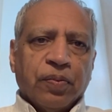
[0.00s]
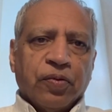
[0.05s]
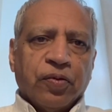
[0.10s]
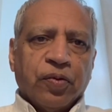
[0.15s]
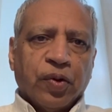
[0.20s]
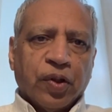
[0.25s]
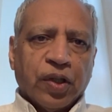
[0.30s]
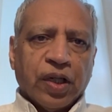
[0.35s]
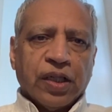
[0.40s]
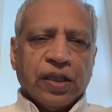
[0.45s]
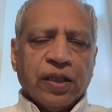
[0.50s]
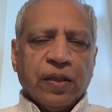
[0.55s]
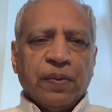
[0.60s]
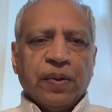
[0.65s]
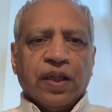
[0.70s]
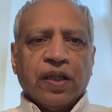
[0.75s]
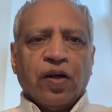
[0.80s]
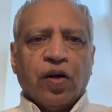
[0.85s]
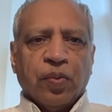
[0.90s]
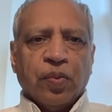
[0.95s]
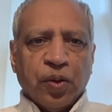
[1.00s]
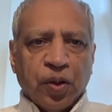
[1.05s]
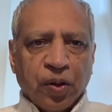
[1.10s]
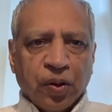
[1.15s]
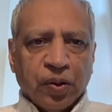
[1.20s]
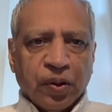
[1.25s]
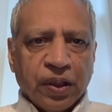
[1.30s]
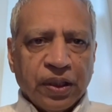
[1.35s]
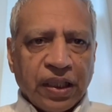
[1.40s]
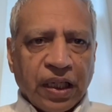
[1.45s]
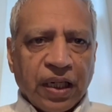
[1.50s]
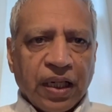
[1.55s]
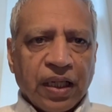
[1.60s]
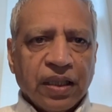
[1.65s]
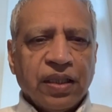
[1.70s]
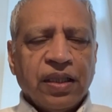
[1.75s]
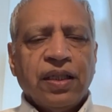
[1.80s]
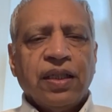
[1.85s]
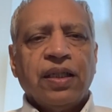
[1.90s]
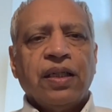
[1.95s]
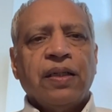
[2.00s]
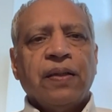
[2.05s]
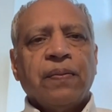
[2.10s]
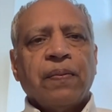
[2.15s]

ফোকাস টিভিকে অভিনন্দন জানাচ্ছি